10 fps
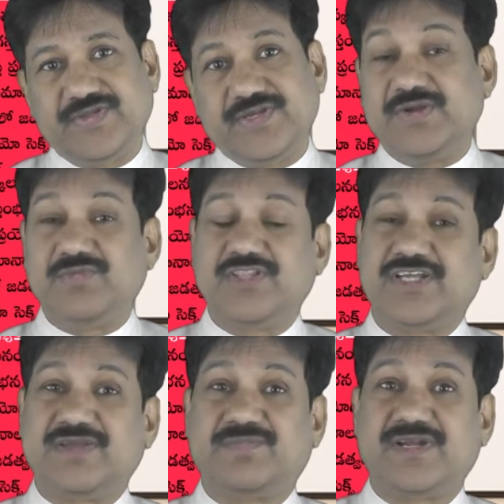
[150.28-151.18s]
నేను ముందే
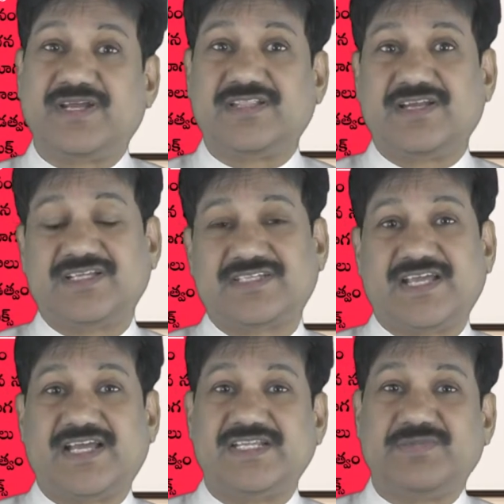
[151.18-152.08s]
చెప్పాను కదా నాకు
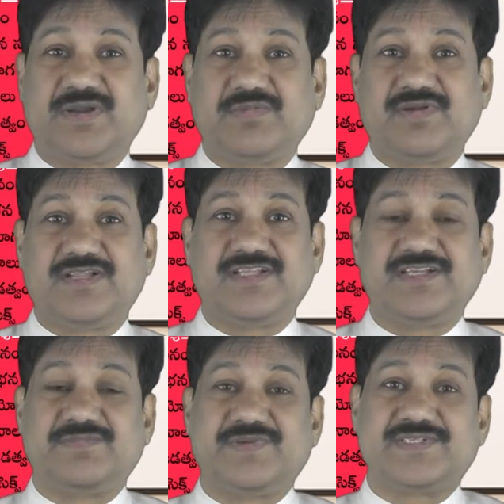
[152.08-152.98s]
సైకాలజీ ప్రాబ్లం
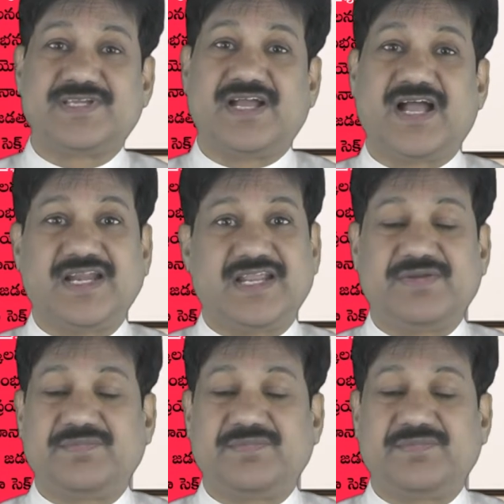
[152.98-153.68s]
లేదని చెప్పేసి అని